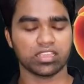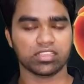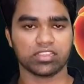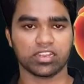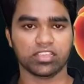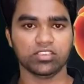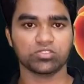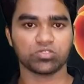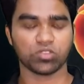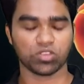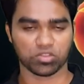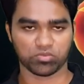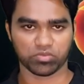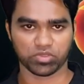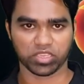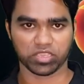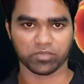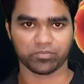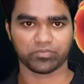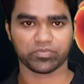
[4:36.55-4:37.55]
இதனை சொல்ல
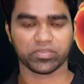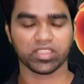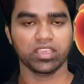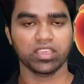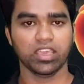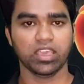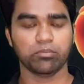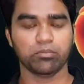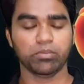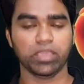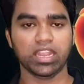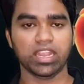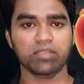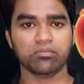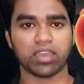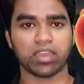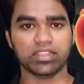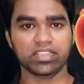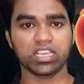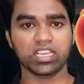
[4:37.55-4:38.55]
முடியும்
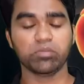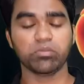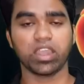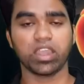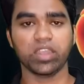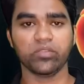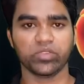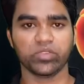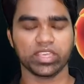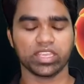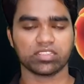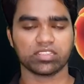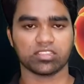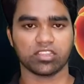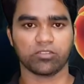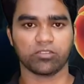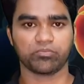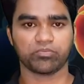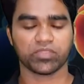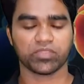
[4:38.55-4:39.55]
மேலும் அதிகமாக
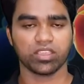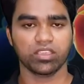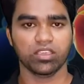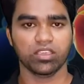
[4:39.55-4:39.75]
வியர்த்தல்